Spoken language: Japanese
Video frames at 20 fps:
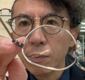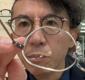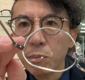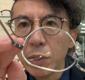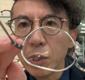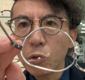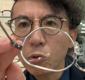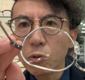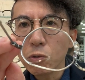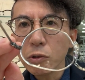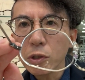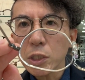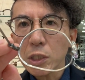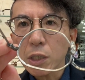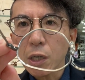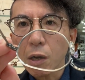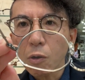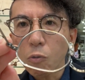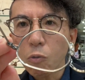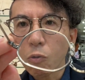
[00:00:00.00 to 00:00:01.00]
ミル打ち
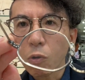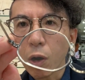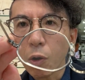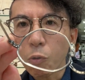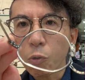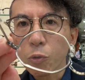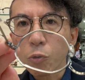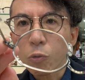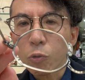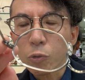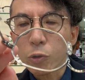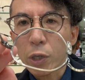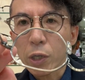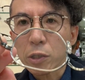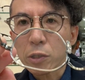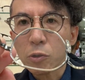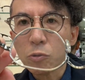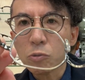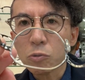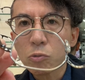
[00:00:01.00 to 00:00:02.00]
加工が施され
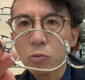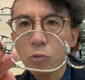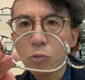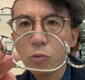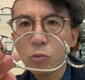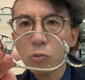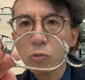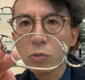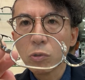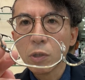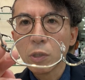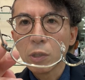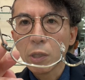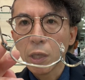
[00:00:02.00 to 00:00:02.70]
ているという、